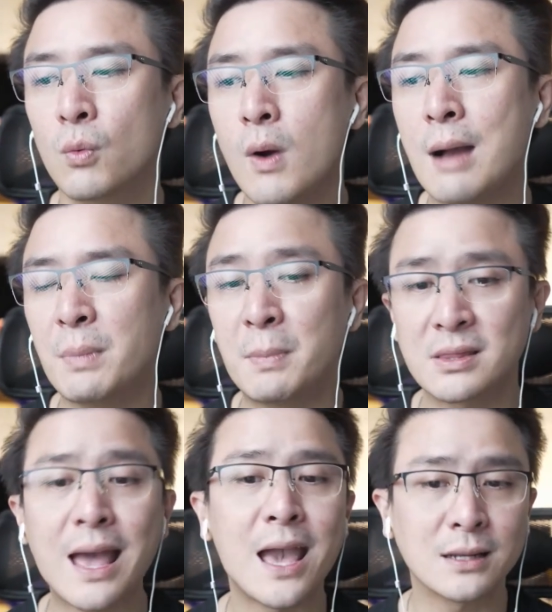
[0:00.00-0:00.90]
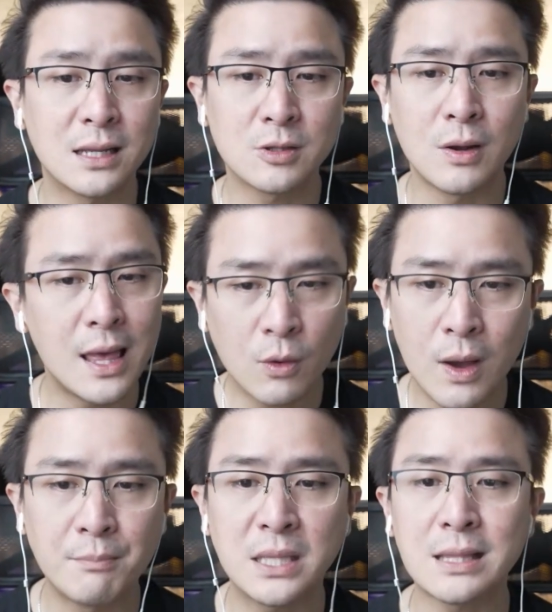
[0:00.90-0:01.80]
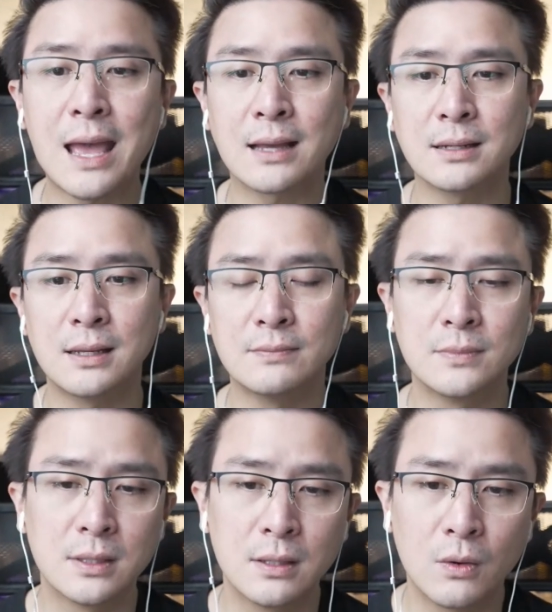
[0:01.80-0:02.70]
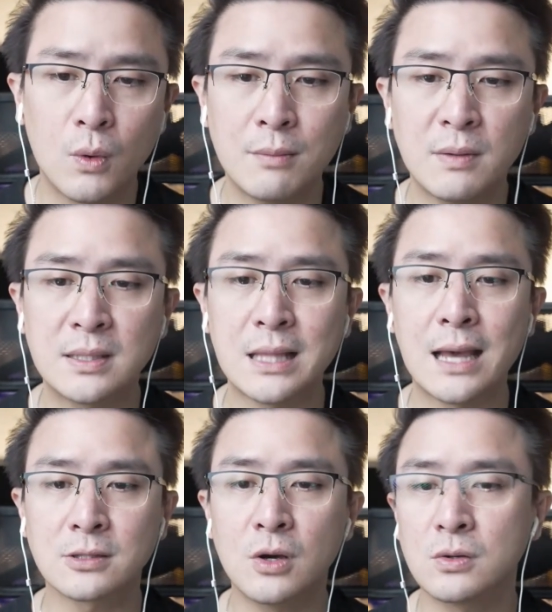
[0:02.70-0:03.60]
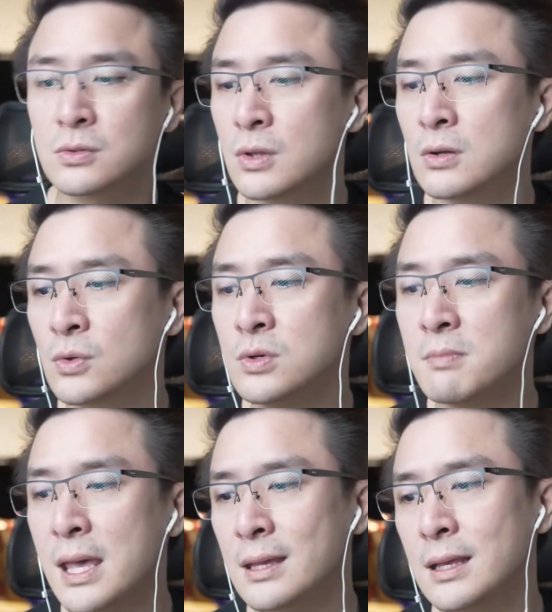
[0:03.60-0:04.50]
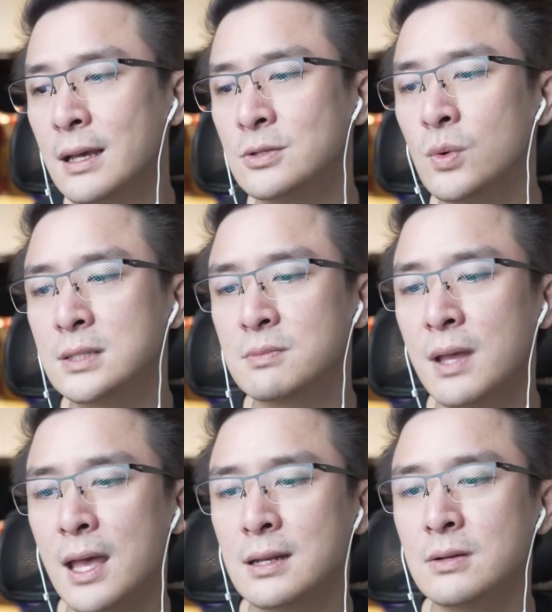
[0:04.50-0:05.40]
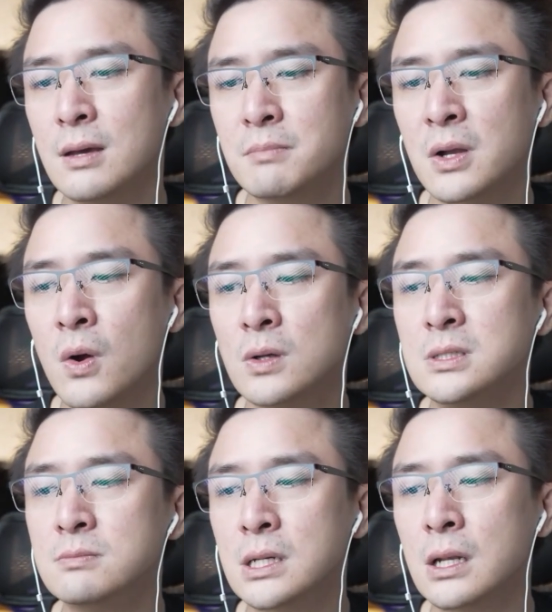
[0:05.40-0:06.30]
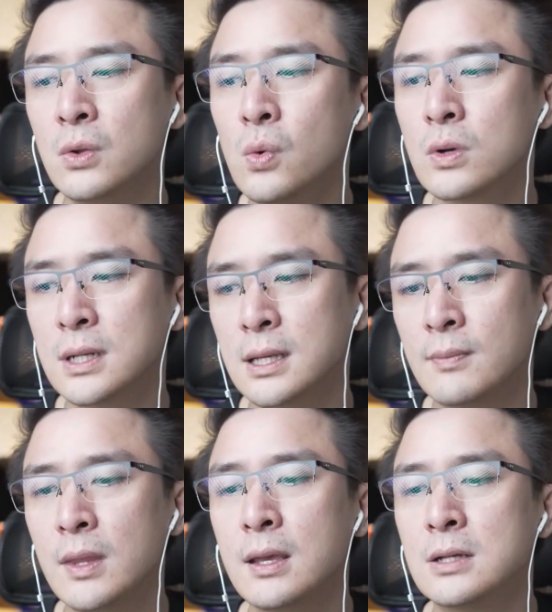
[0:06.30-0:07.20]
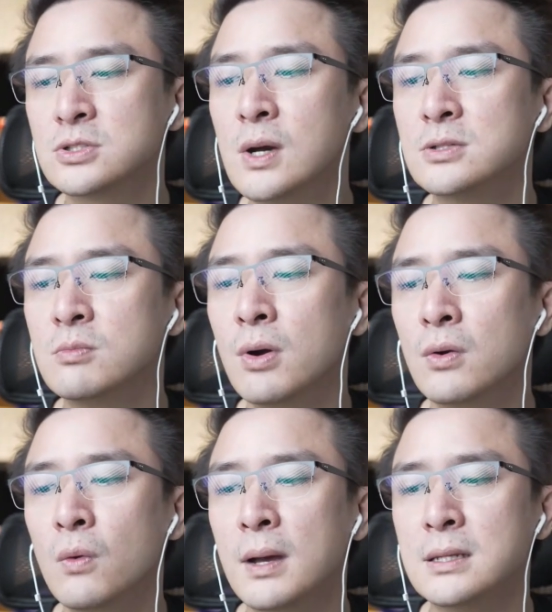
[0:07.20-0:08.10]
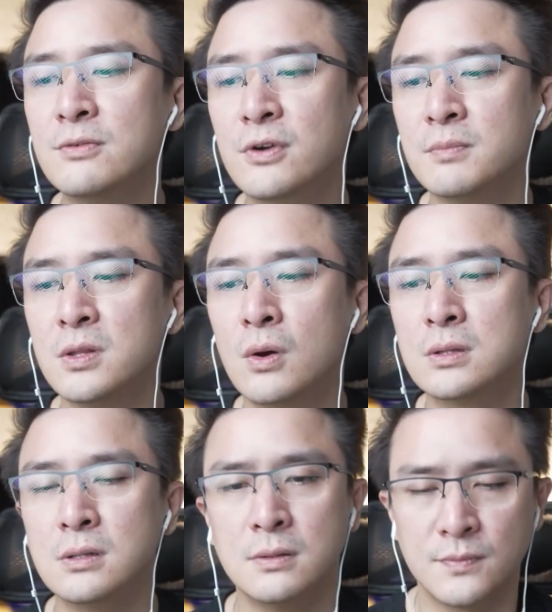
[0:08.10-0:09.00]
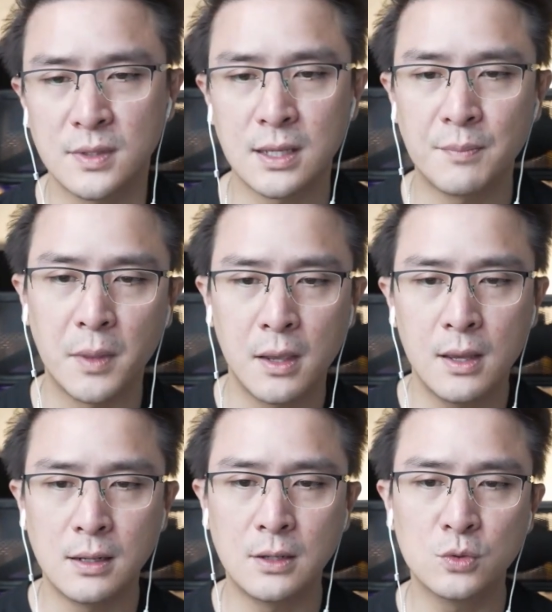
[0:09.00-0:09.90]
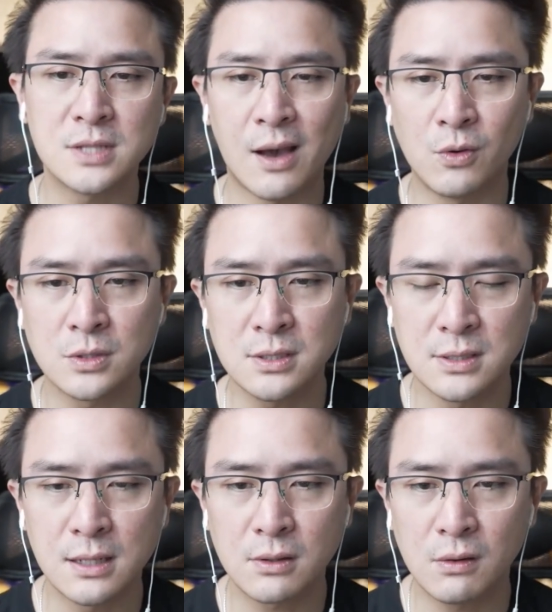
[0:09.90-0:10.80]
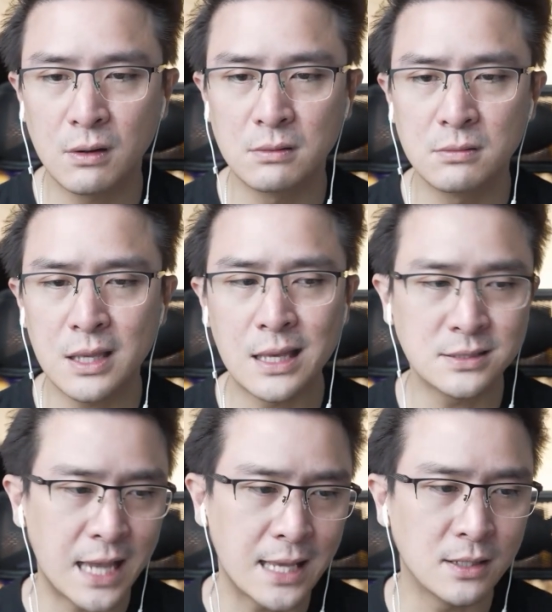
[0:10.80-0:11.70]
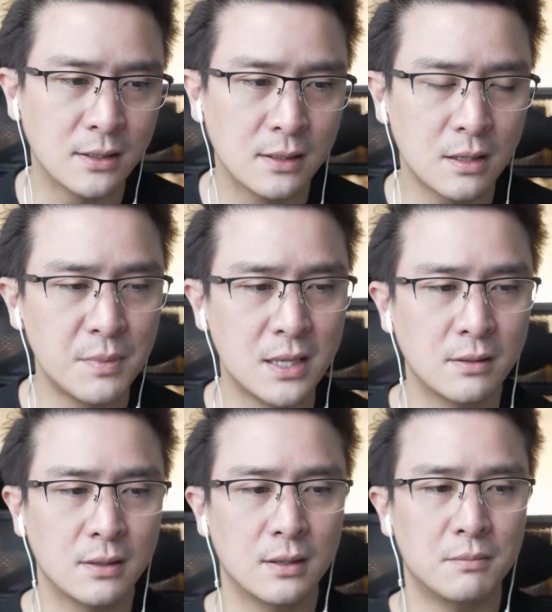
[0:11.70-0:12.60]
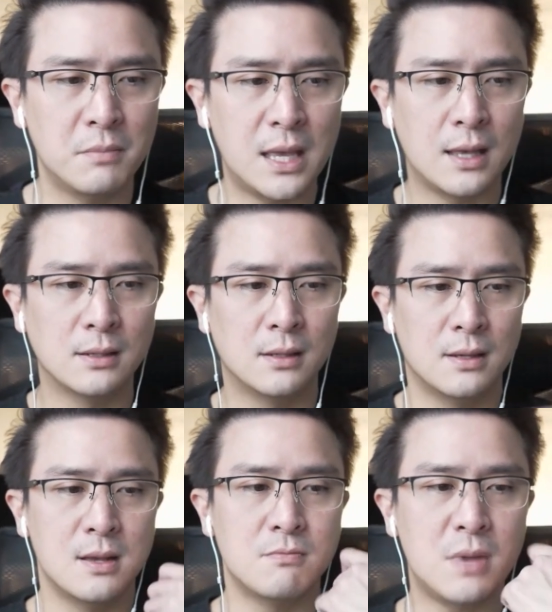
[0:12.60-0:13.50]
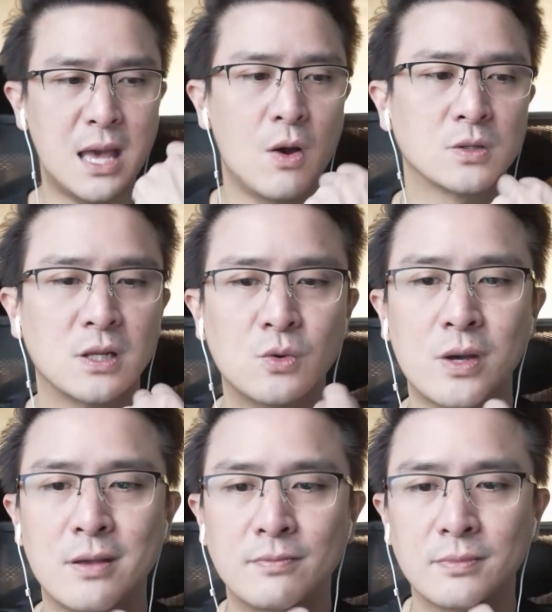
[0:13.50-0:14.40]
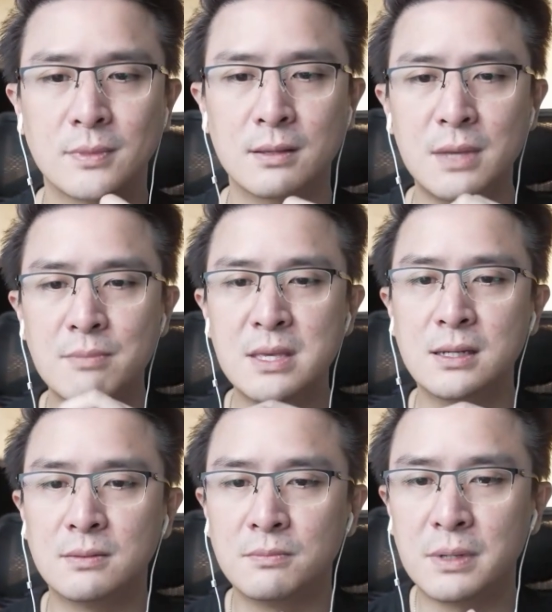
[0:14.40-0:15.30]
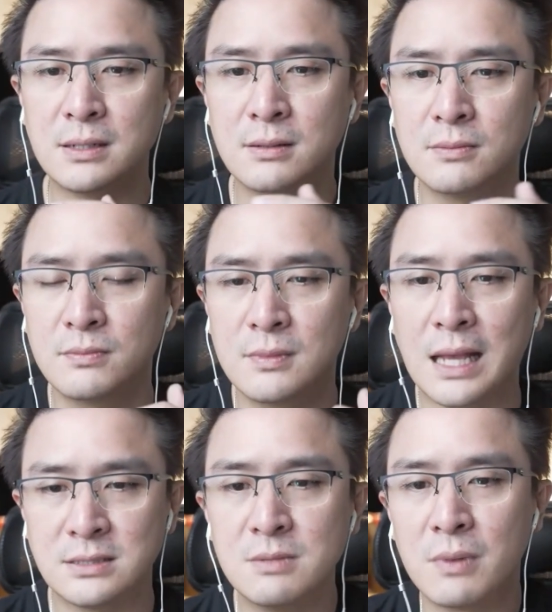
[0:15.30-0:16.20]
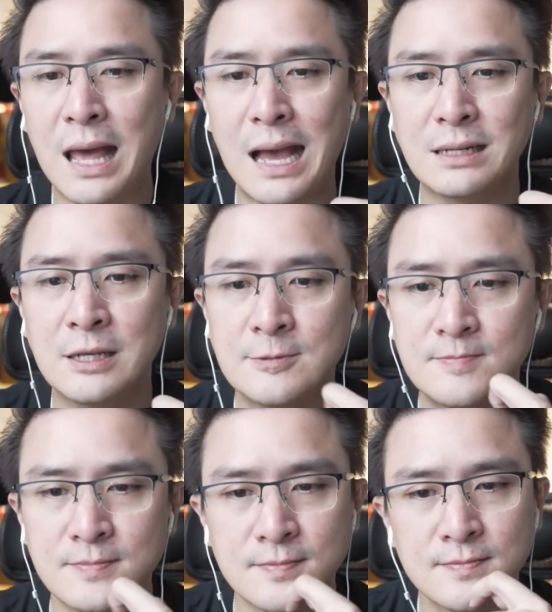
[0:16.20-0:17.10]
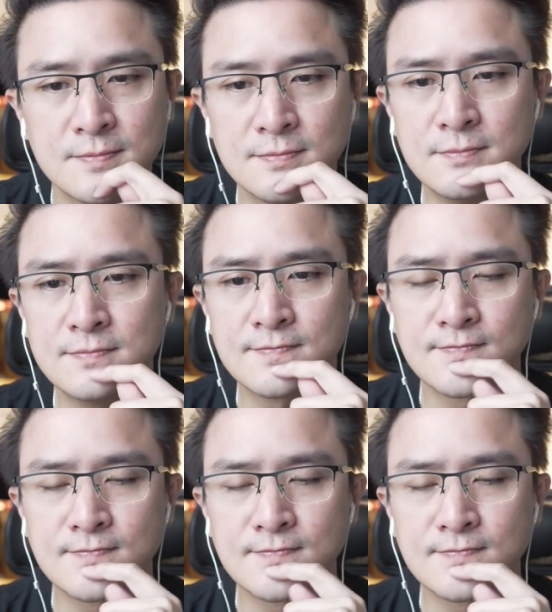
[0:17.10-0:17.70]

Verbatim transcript: ความมันมาแตกนะ ตอนแรกความไม่แตกนะความมันมาแตกตอนตอนคุณแม่เนี่ยอายุ 55 แล้วเนี่ยมาขอยืมเงินลูกนะครับ try to borrow money from the daughter นะครับ แล้วลูกสาวของเธอเนี่ยก็เอะใจ ทำไมแม่แม่ออกจะรวย แม่มีเงินเป็นหลายสิบล้านนะอืม